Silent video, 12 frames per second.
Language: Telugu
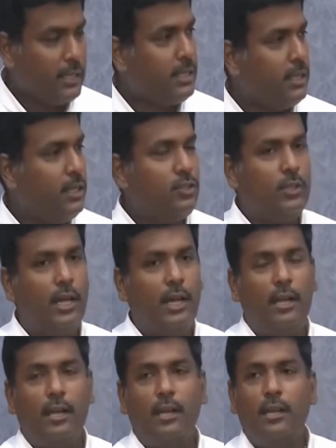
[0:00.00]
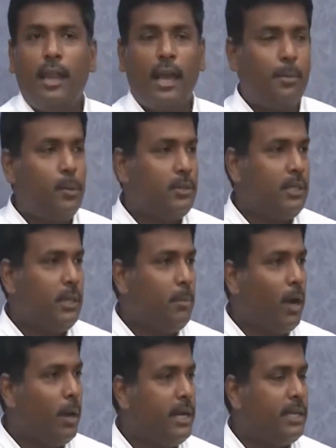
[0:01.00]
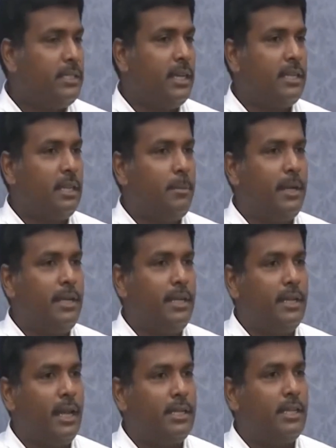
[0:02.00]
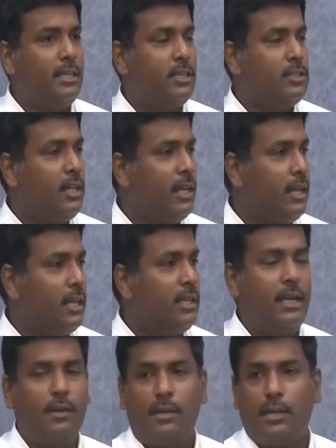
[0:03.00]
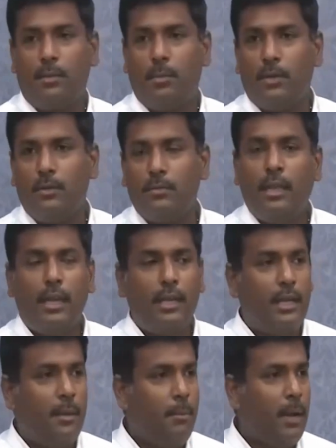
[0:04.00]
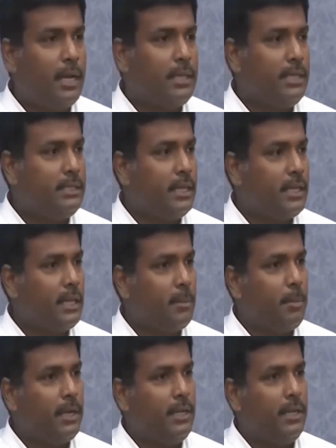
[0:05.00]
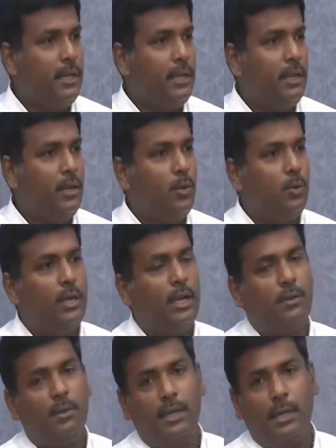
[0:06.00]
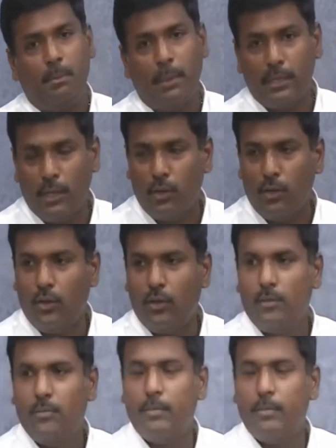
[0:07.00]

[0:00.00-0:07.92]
రాష్ట్ర అధ్యక్షుడా లేకపోతే బాబు గారి జనతా పార్టీకి రాష్ట్ర అధ్యక్షులు అయ్యారో అర్థం కావట్లేదు మాకు ఎందుకంటే భారతీయ జనతా పార్టీలో ఉన్నటువంటి పెద్దలకో